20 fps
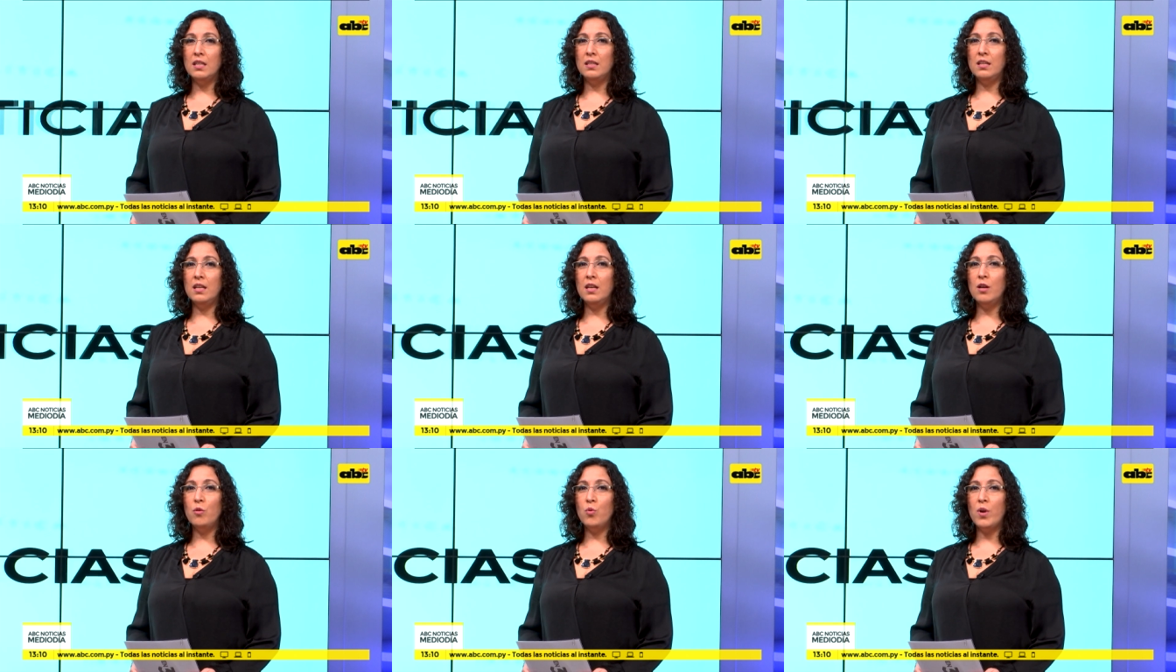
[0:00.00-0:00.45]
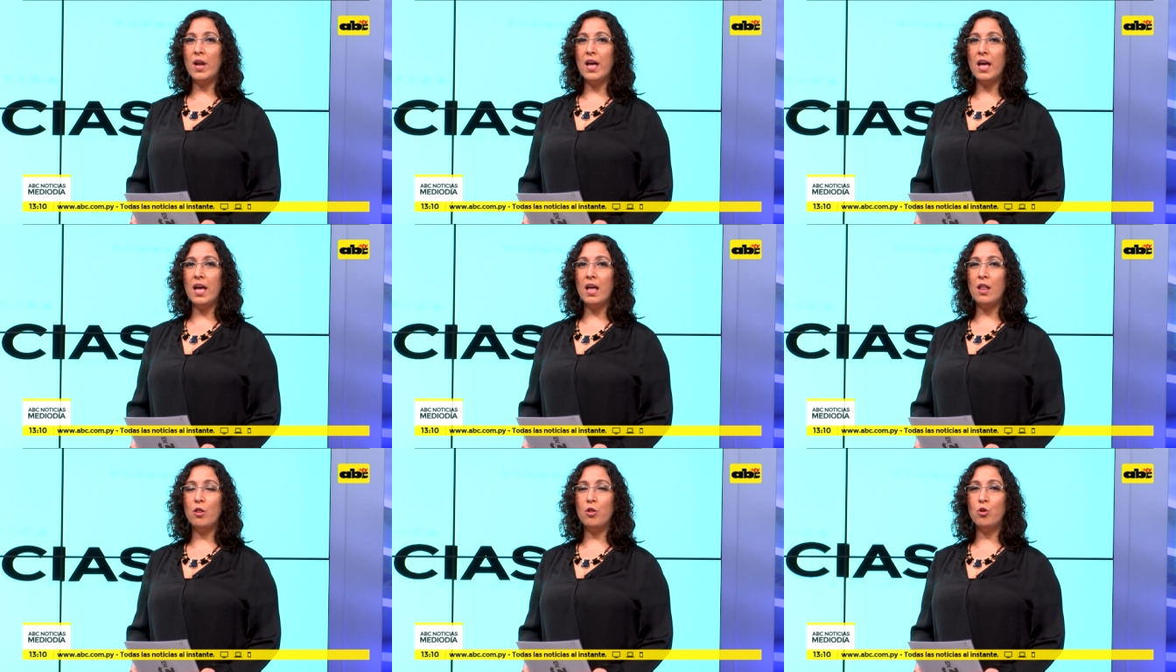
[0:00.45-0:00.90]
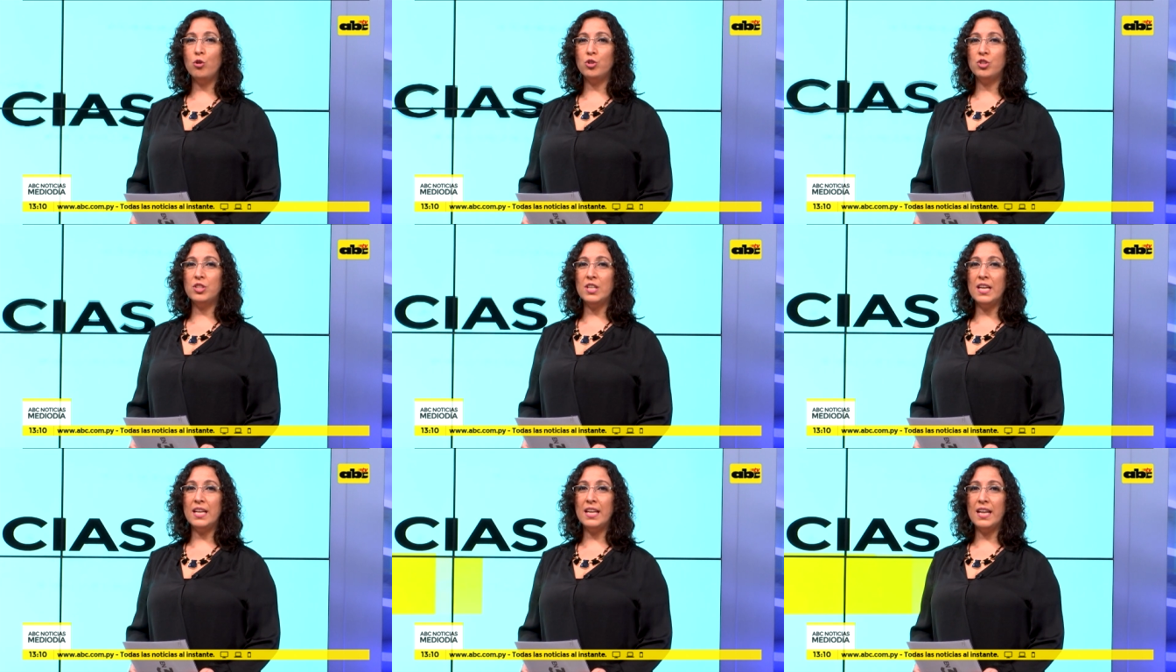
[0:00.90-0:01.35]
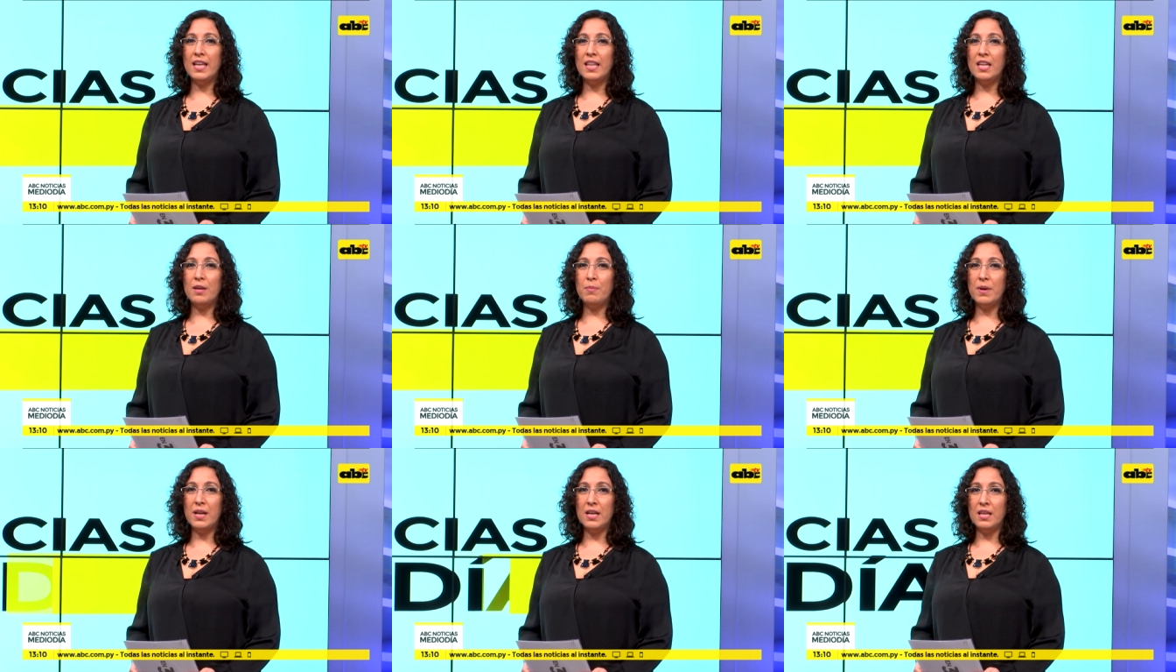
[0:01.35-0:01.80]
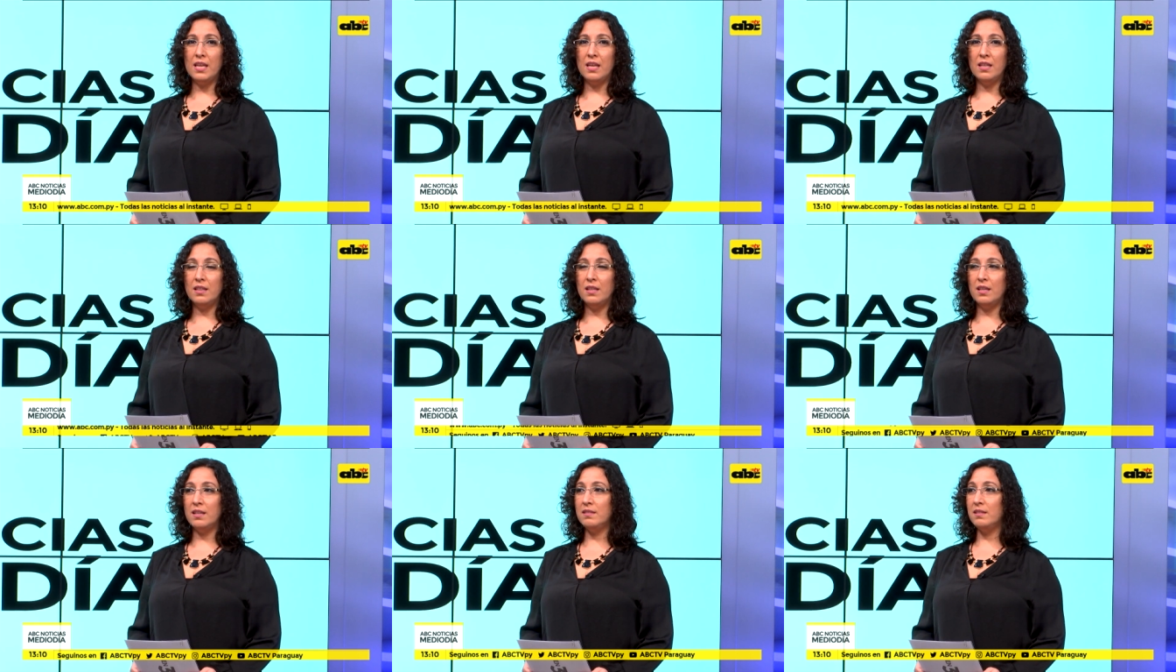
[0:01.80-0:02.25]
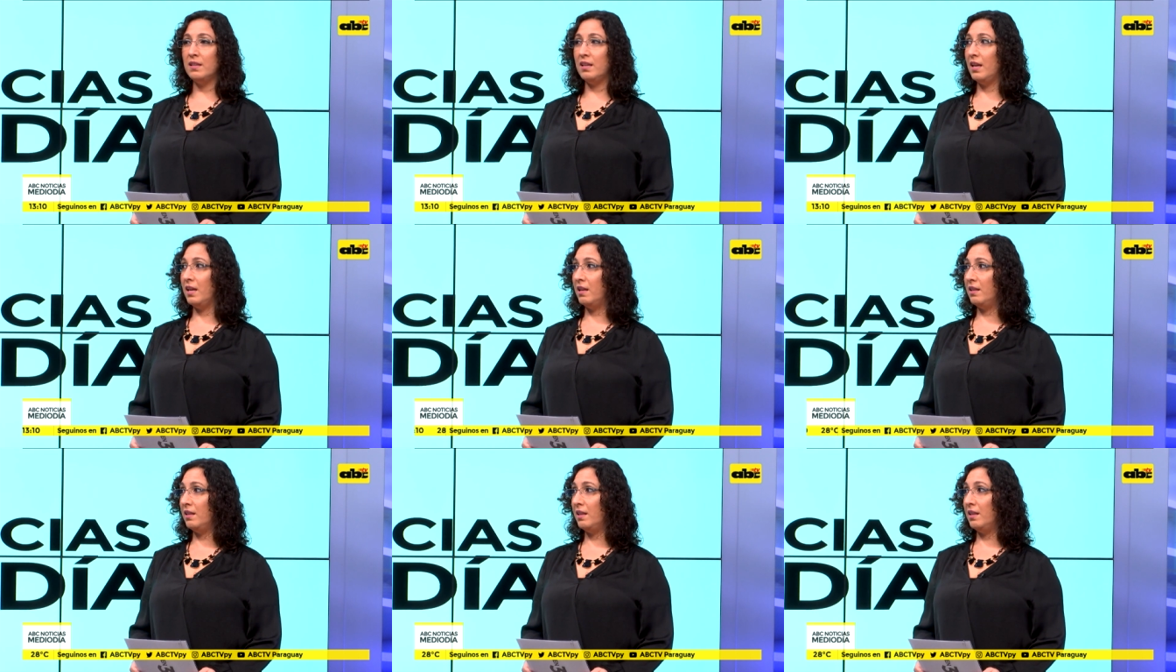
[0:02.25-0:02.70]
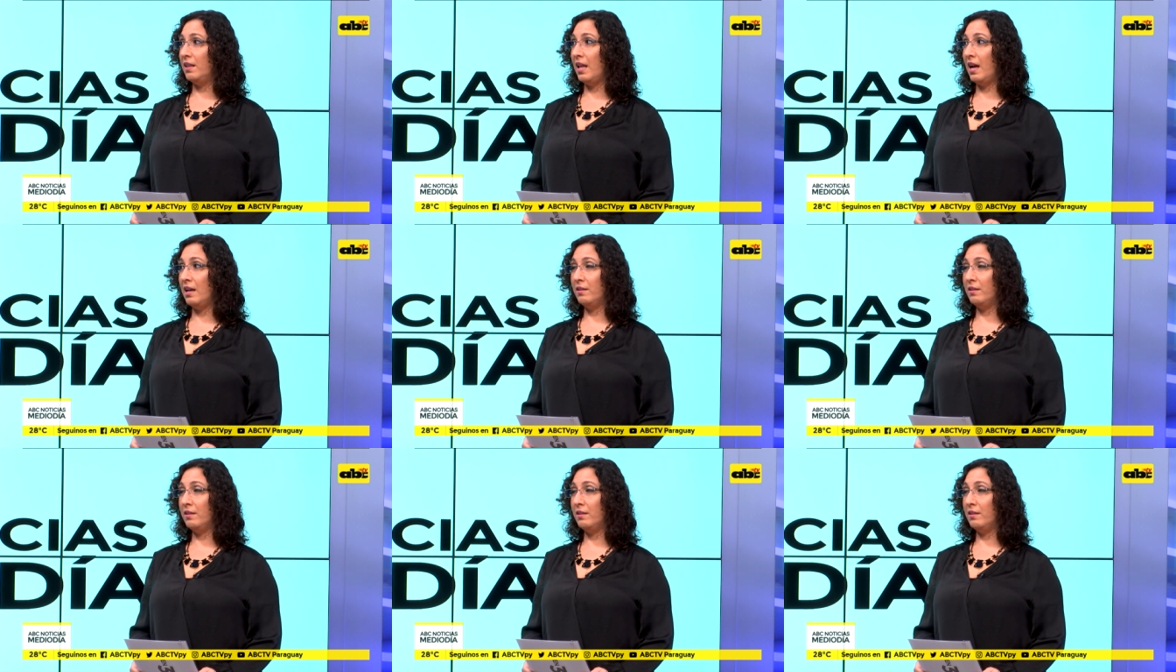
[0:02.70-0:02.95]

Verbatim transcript: tiene una docena de parientes en la